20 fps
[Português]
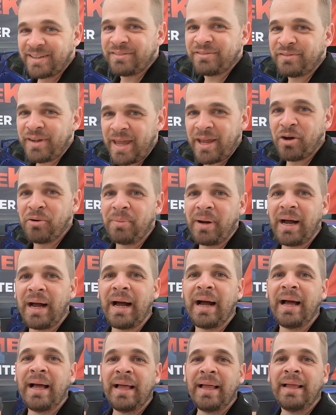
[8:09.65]
Vem
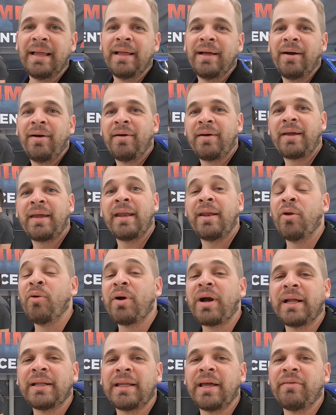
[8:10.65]
uma que
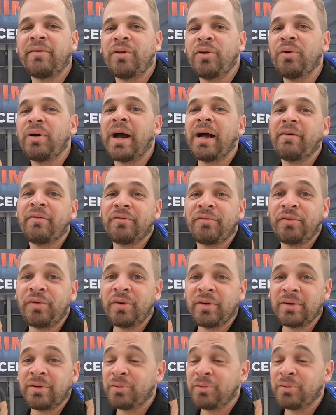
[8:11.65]
nunca teve, nunca, vi,